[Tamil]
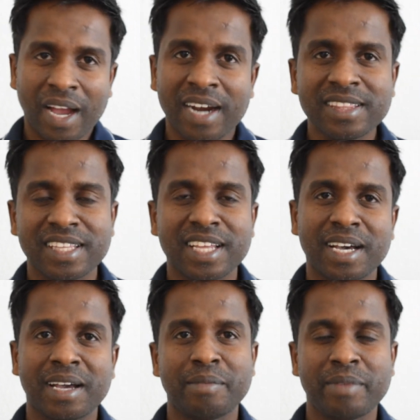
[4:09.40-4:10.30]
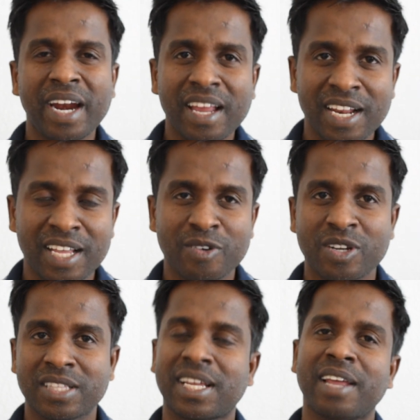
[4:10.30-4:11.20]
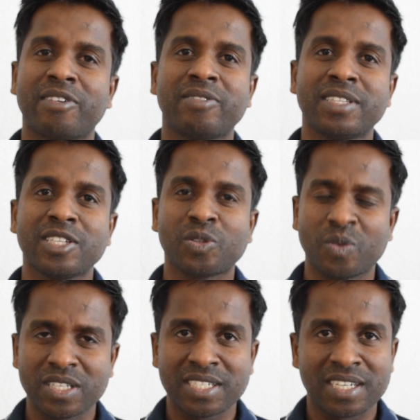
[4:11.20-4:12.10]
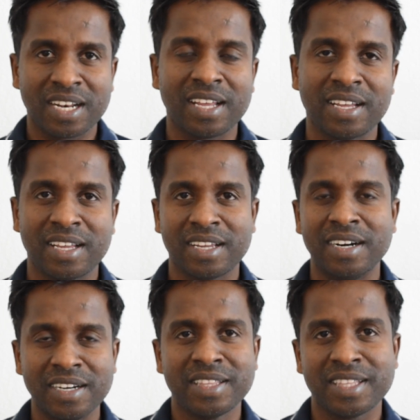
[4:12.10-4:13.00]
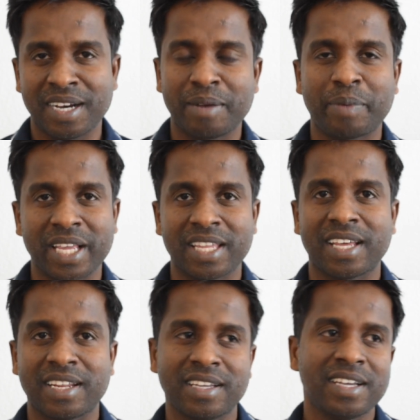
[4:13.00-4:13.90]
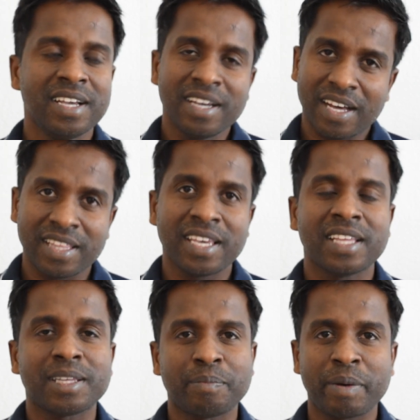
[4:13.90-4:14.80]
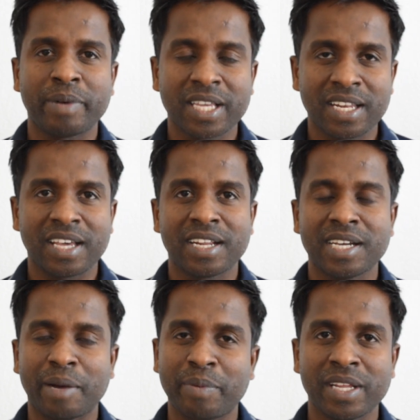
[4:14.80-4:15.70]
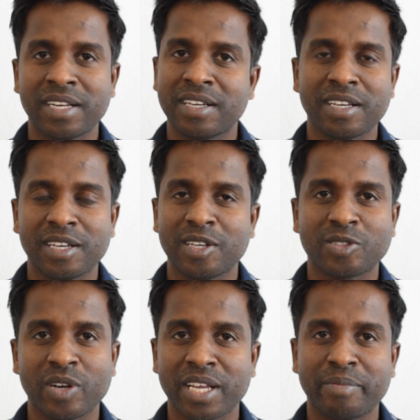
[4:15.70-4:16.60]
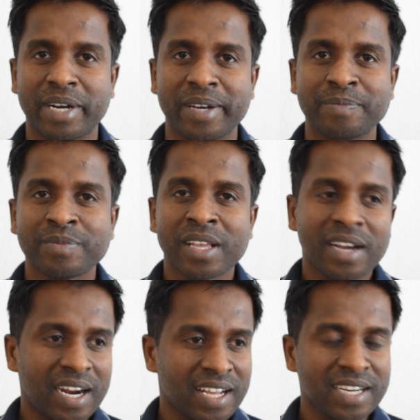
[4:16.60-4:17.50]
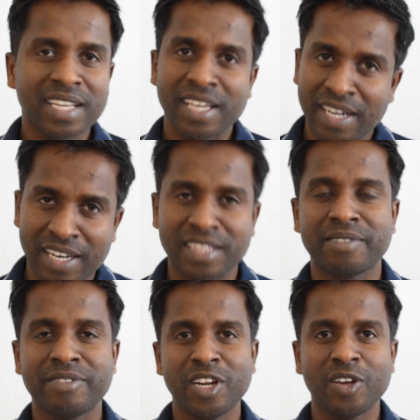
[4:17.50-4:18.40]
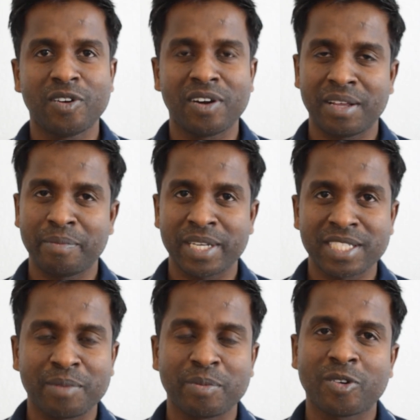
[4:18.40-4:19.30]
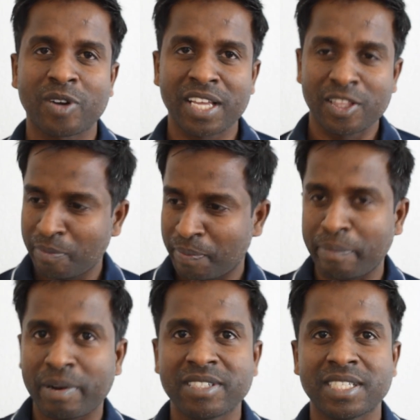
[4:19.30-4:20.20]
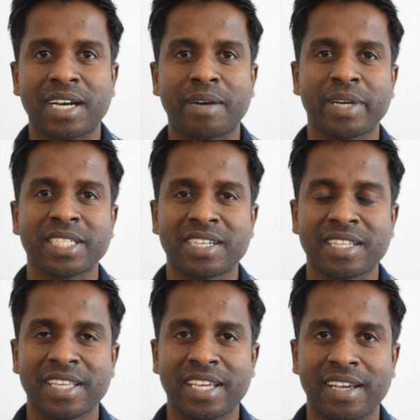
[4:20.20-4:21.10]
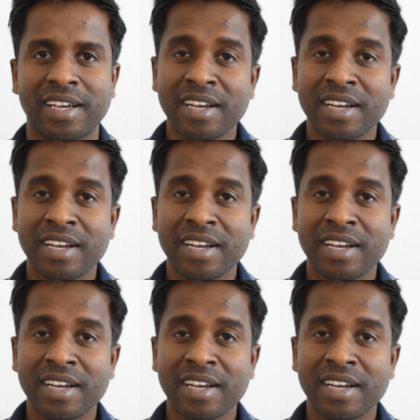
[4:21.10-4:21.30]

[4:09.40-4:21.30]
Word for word: அடுத்ததாக மேடையில் ஒரு தலைவர் வந்து துண்டுச்சீட்டில் எழுதி தான் படிக்கிறாரு அதையே தப்பாக படிக்கிறாரு அப்படின்னு சொன்னீங்க மேடம் ஆனால் நீங்கள் கடந்த வீடியோவில் பேசுகிறப்ப கூட ஏதோ பேப்பரை வச்சு தான் படிச்சுக்கிட்டு இருந்தீங்க